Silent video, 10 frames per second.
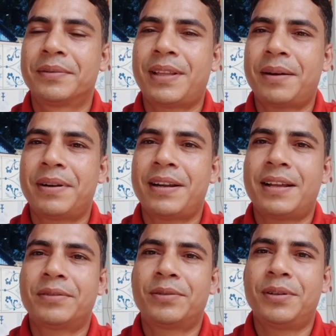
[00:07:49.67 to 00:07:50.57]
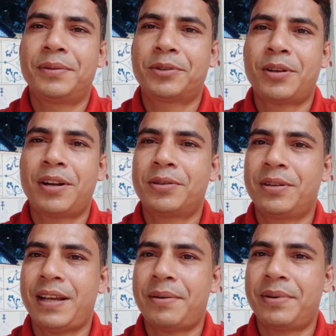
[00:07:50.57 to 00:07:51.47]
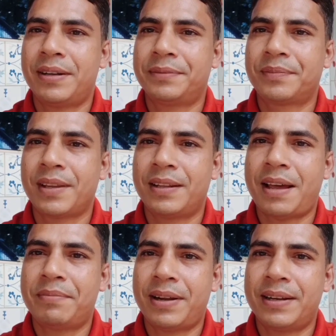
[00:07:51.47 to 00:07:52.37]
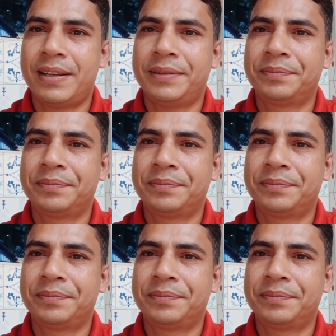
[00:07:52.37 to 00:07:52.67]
তারপরে তো সরাসরি আমার নাম্বারে